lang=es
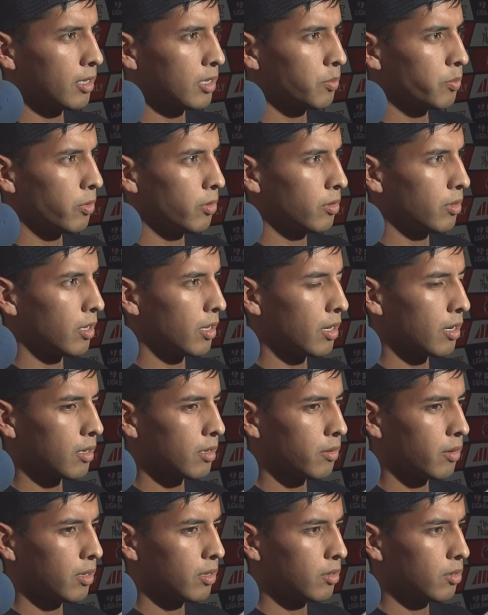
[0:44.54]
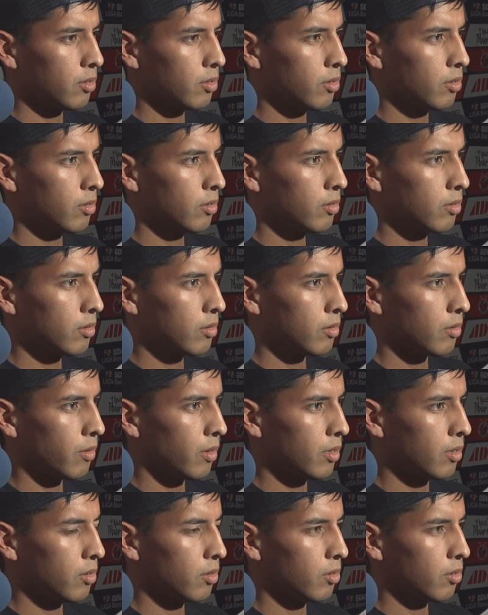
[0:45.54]
responder cuando,
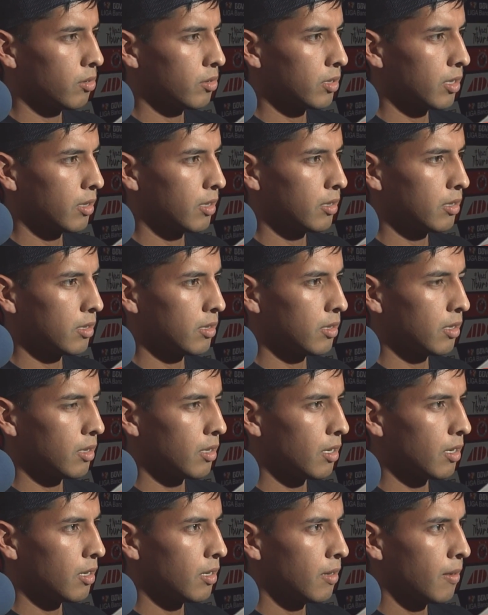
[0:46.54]
cuando se necesite.